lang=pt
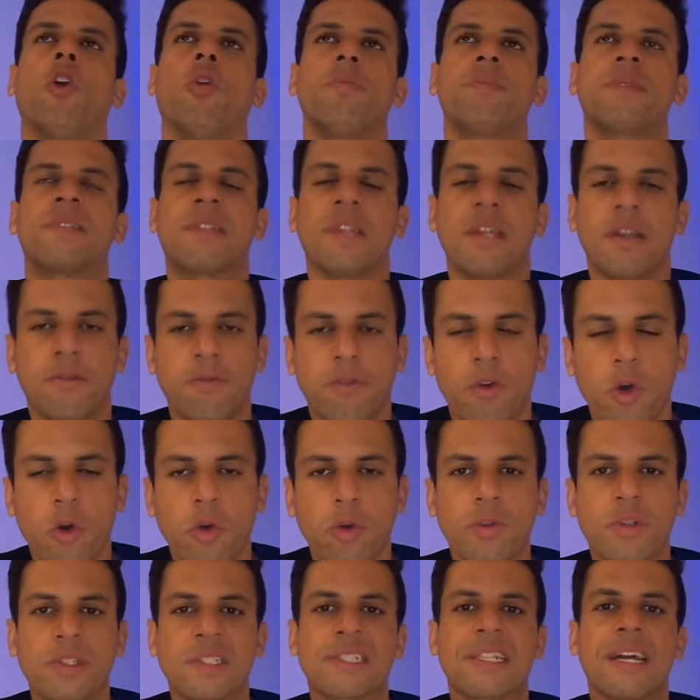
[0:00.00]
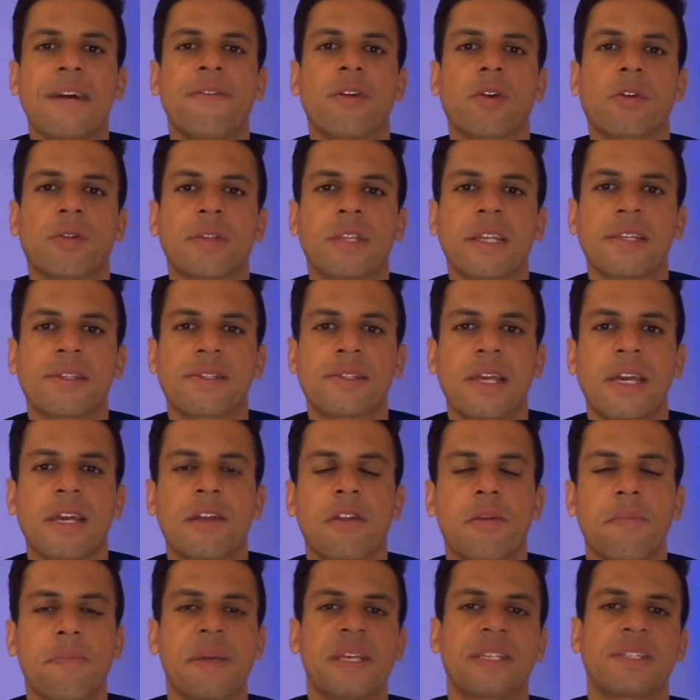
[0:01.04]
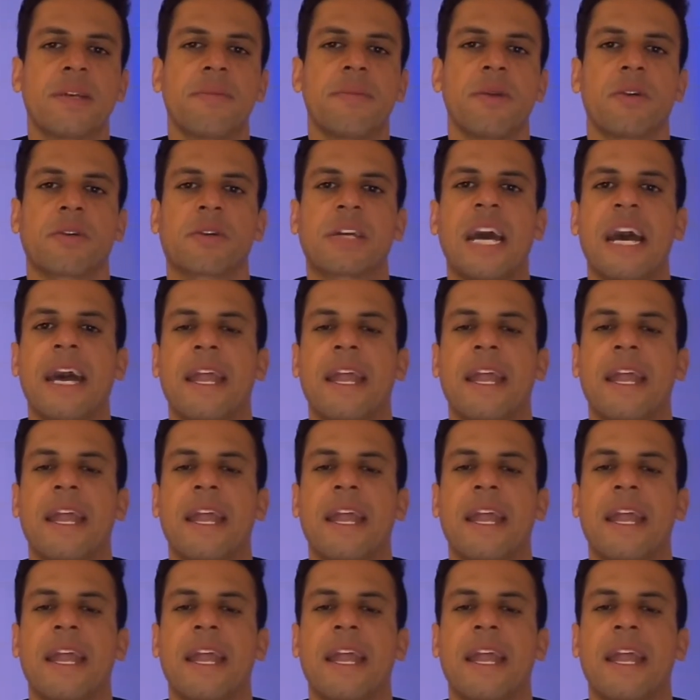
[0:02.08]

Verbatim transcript: observou o que estava acontecendo e percebeu,